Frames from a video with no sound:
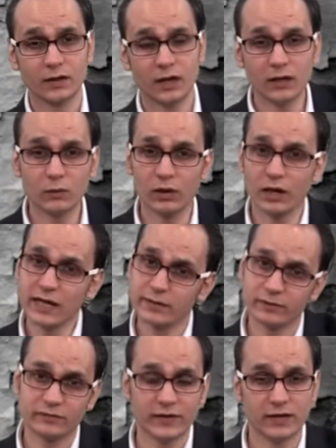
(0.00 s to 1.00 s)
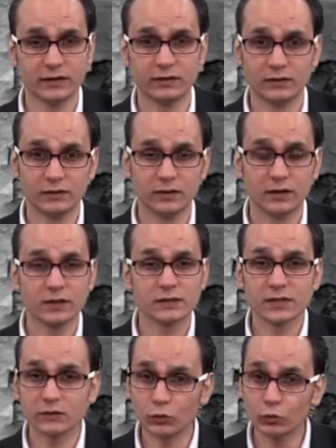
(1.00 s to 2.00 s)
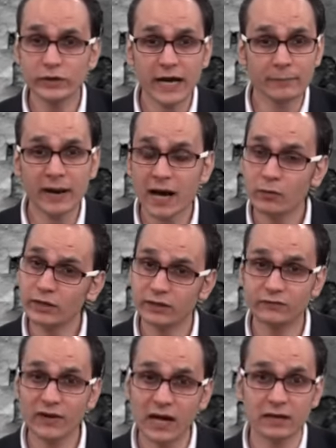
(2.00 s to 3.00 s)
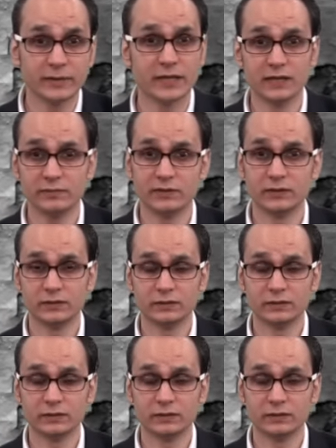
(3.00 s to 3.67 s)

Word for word: أنا والله متفائل صدقوني عم حاول أتفائل من قلبي